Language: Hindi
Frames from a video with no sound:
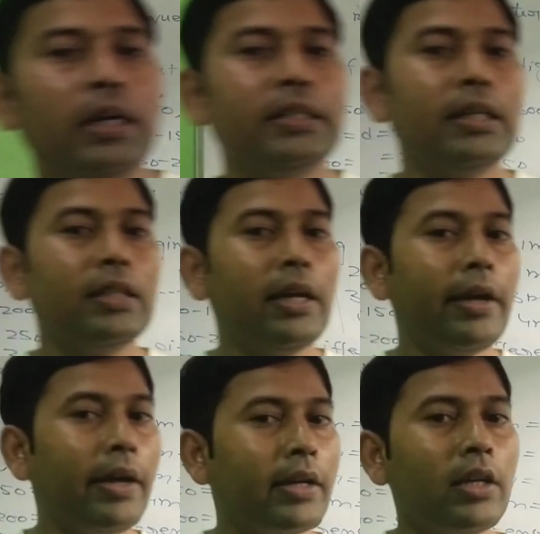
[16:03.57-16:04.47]
में आ जाता
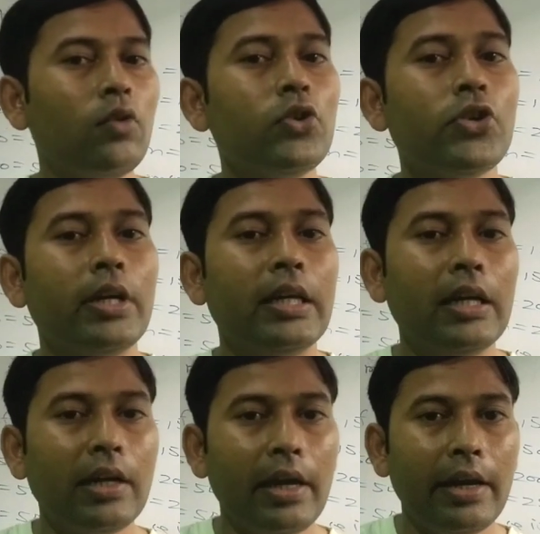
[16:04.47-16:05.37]
है कि क्वेश्चन
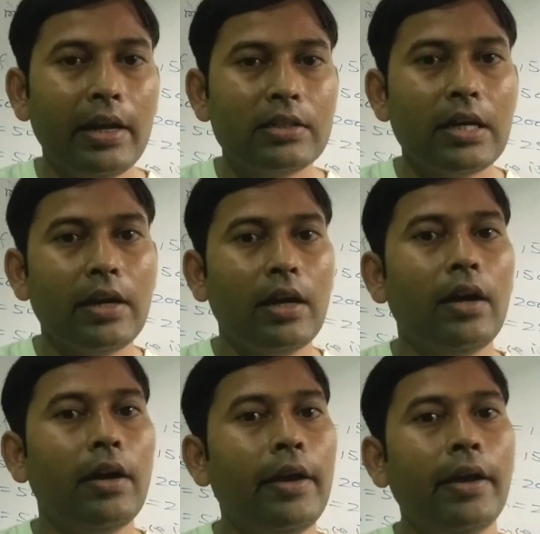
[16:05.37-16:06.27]
क्या कहना चाह
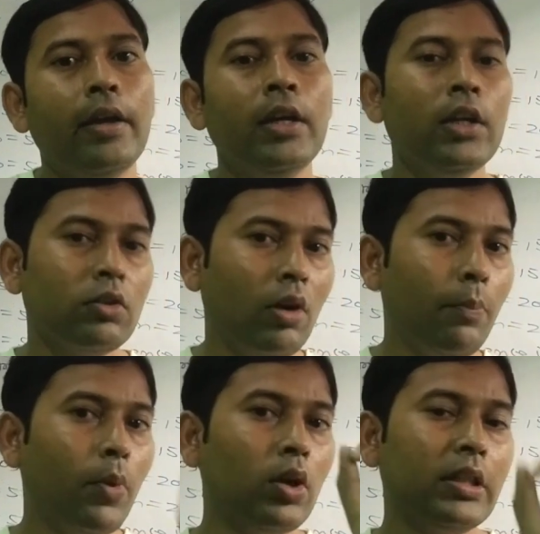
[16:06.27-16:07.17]
रहा है तो
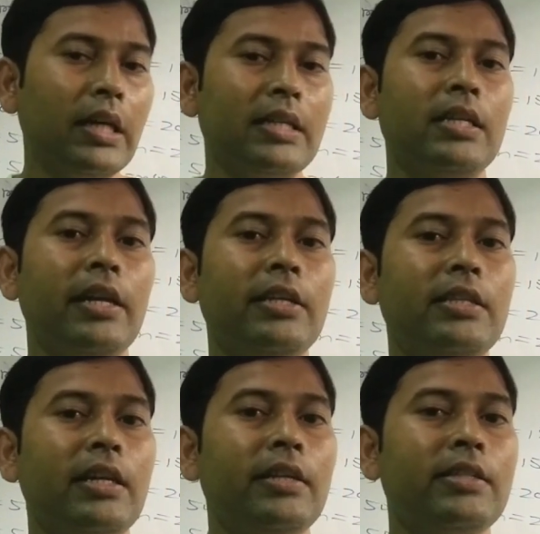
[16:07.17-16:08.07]
आप बहुत ही
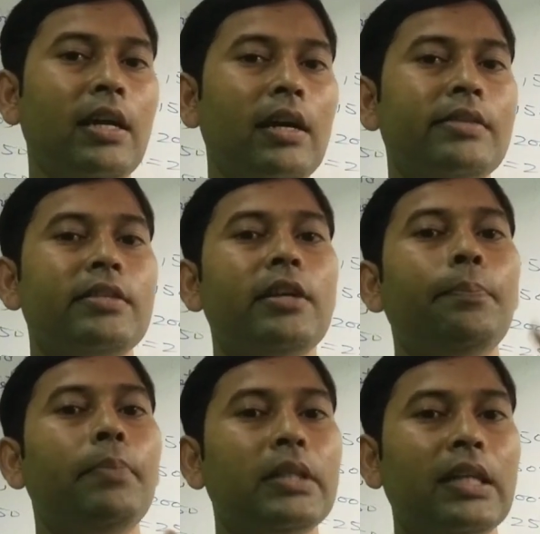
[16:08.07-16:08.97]
आसानी से इसका
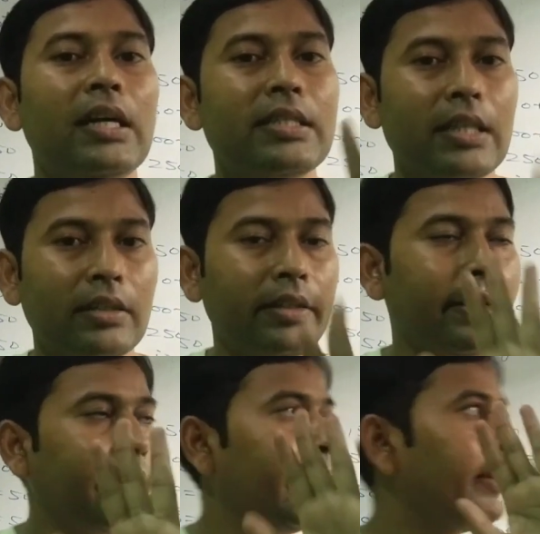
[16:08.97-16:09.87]
आंसर बता
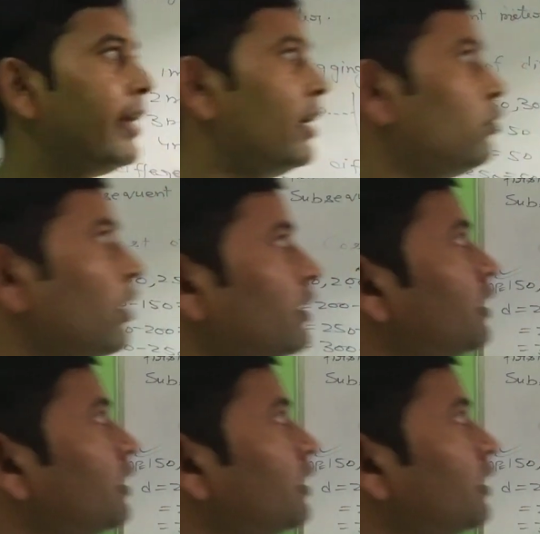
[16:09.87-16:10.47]
सकते हैं ठीक है तो